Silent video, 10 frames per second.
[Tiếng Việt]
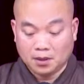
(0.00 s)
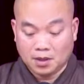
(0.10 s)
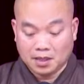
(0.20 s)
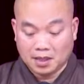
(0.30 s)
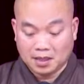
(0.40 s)

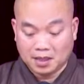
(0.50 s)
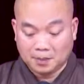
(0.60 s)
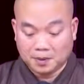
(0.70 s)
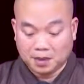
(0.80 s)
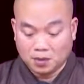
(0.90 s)
Còn à,
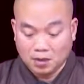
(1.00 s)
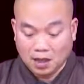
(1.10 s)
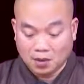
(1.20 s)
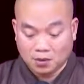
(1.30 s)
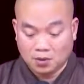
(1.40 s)
nghiệp hữu
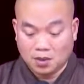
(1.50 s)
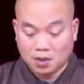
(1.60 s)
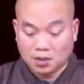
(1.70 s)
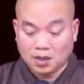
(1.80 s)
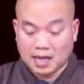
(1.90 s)
lậu
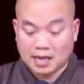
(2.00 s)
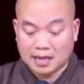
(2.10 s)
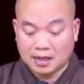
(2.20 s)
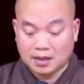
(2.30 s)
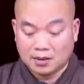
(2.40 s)
có
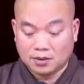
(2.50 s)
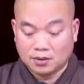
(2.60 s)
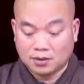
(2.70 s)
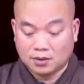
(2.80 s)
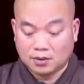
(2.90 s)
các à,
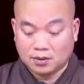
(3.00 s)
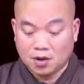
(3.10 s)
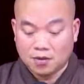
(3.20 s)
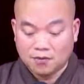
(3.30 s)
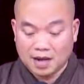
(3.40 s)

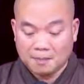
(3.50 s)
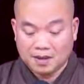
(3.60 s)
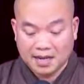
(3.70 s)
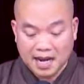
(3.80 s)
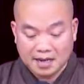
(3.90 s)
có pháp
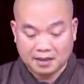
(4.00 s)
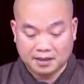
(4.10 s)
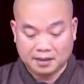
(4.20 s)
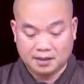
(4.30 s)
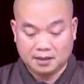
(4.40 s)
khác
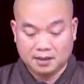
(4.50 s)
địa.